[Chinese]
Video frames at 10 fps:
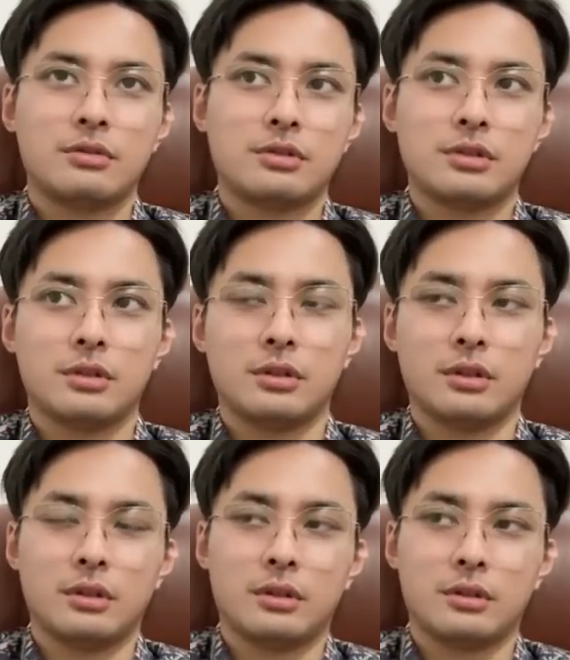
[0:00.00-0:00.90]
就
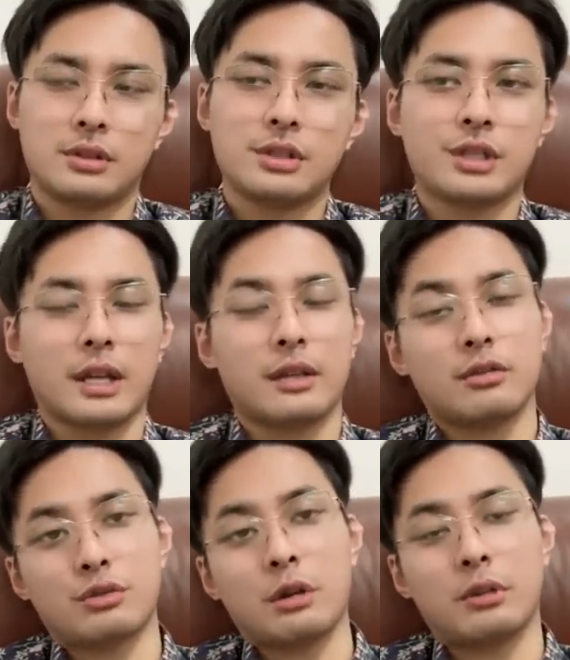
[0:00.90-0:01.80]
是之前
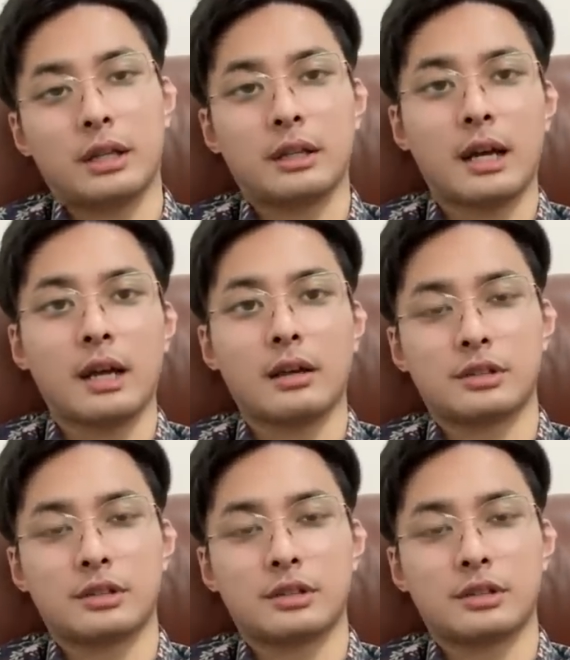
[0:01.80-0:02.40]
全国人大